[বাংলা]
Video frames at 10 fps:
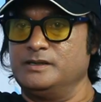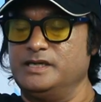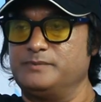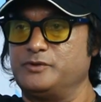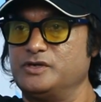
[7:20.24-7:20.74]

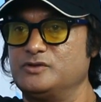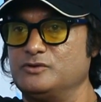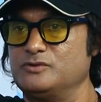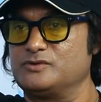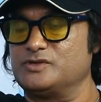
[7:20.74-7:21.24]
এরপরে তো
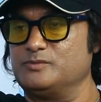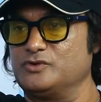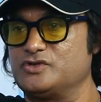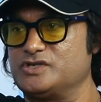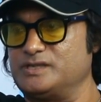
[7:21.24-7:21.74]

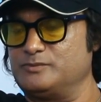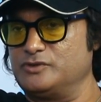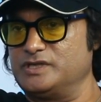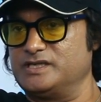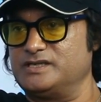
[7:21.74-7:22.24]
মোস্ট
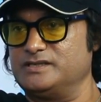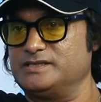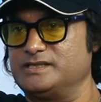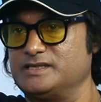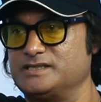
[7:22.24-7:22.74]
সাম্প্রতিক
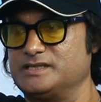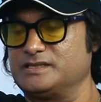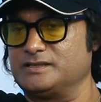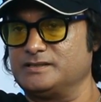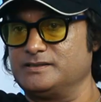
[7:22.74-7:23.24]
যেটা
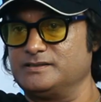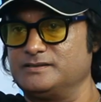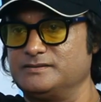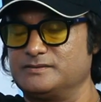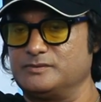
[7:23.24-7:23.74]
সেটা
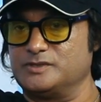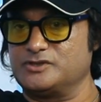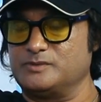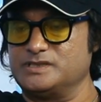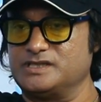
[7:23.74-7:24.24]
তোমরা
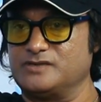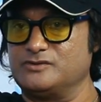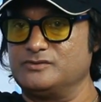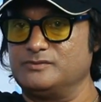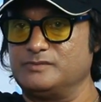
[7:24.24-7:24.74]
সবাই জানো
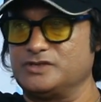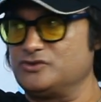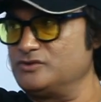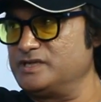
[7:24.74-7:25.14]
বাচ্চুর